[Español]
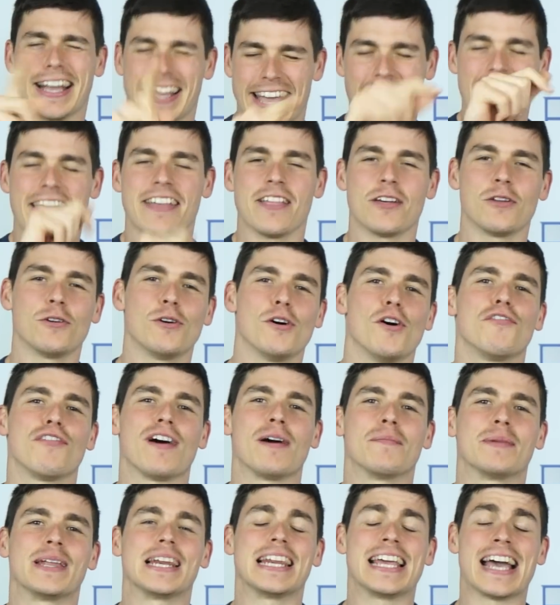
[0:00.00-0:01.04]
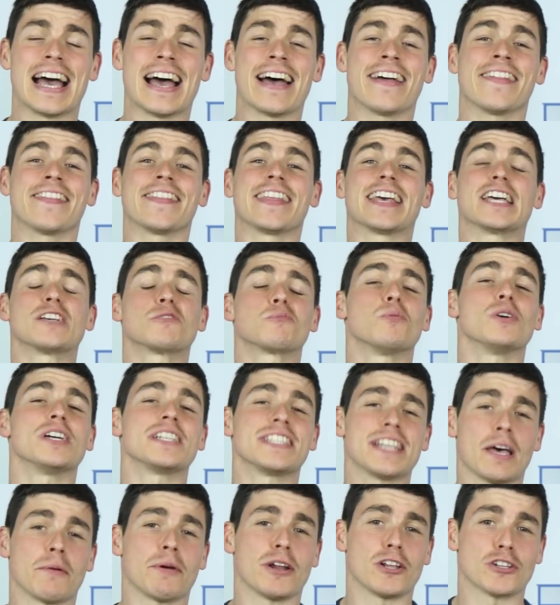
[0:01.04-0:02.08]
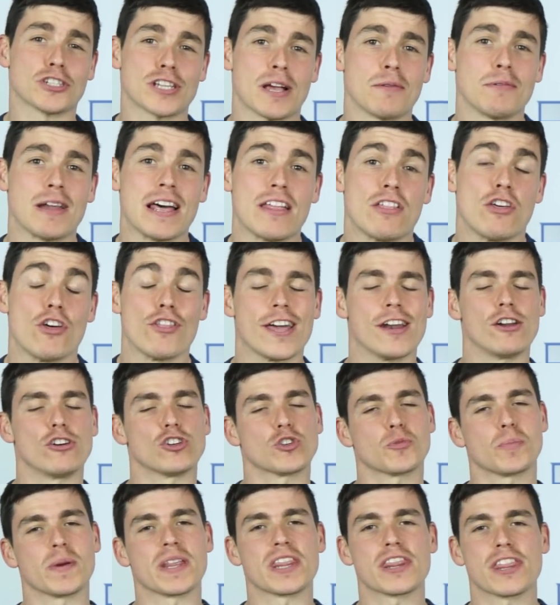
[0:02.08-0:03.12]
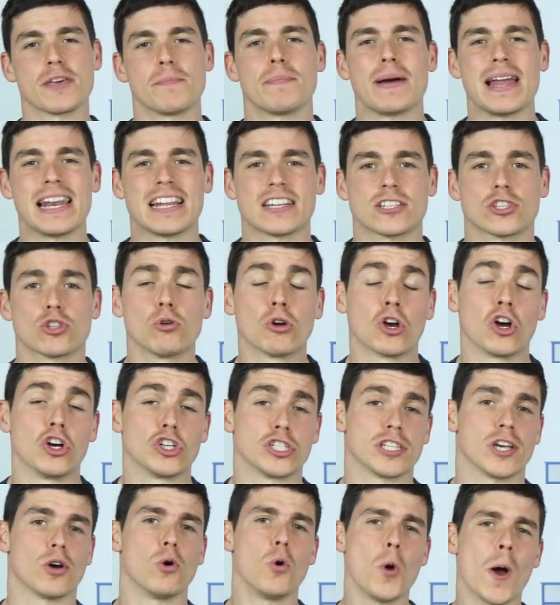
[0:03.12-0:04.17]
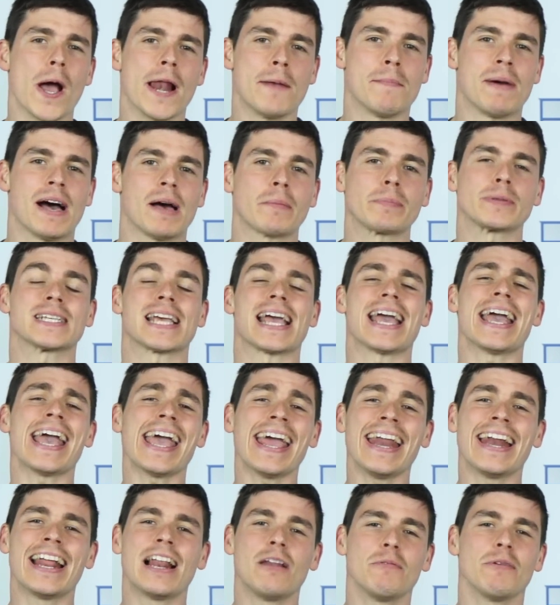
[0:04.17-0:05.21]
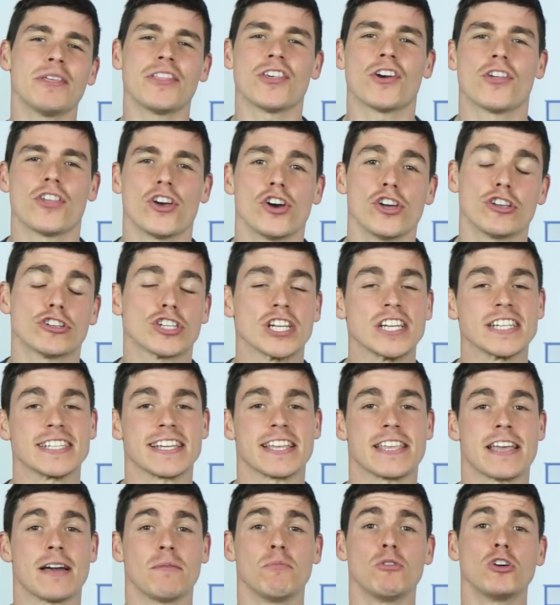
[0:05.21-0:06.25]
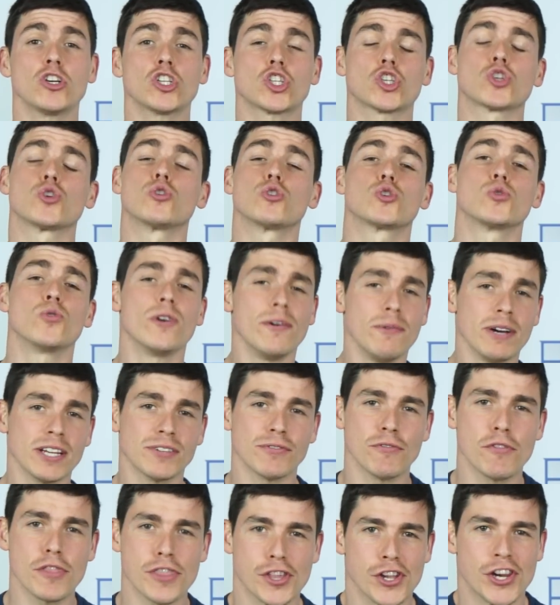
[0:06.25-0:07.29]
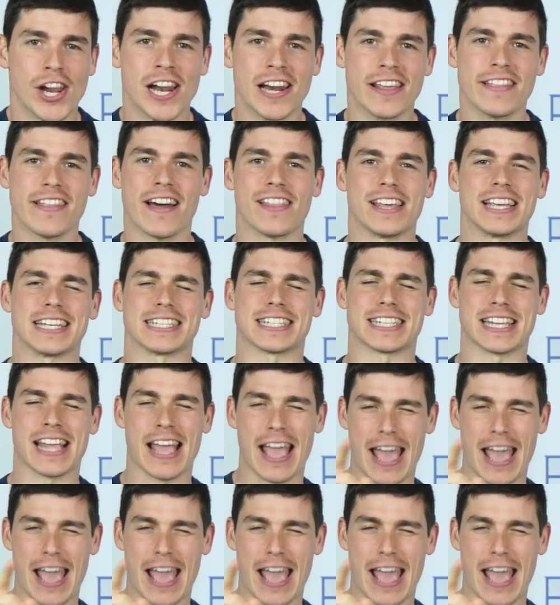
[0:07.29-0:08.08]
¿Qué hay de nuevo familia? Después de haberos hablado de los principales trucos de Google Maps, en el vídeo de hoy os enseñamos sus nuevas funcionalidades.